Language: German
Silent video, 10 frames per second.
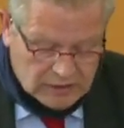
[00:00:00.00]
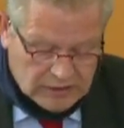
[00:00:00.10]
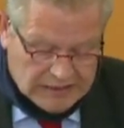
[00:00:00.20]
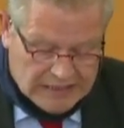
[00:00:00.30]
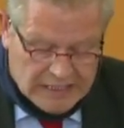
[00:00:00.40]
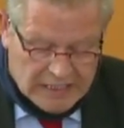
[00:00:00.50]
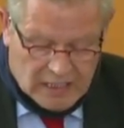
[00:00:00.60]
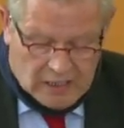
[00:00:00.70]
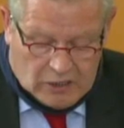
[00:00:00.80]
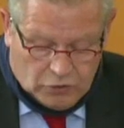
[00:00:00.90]
des Erlaubten
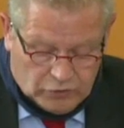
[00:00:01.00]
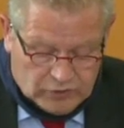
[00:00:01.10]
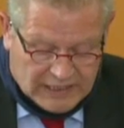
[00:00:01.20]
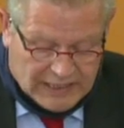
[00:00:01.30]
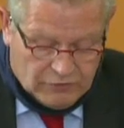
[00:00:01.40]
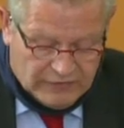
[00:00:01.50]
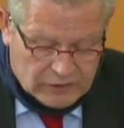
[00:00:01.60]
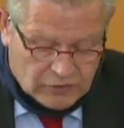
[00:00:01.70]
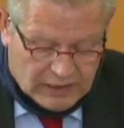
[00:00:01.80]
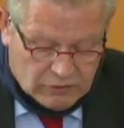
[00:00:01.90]
ausgeübt worden
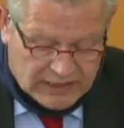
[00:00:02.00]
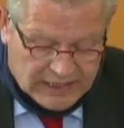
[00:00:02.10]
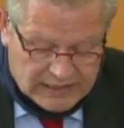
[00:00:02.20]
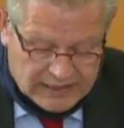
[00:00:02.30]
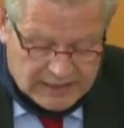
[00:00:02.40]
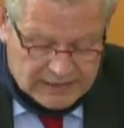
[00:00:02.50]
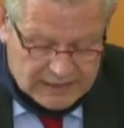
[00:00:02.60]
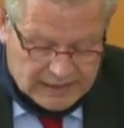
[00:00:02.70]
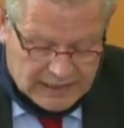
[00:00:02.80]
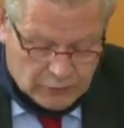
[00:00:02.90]
sind, ohne
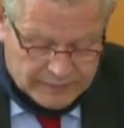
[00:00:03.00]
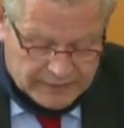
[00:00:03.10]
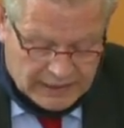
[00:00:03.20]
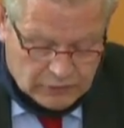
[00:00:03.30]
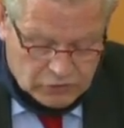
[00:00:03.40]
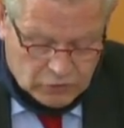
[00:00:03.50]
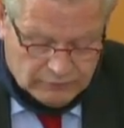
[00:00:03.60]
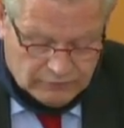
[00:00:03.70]
dass der Rechtsschutz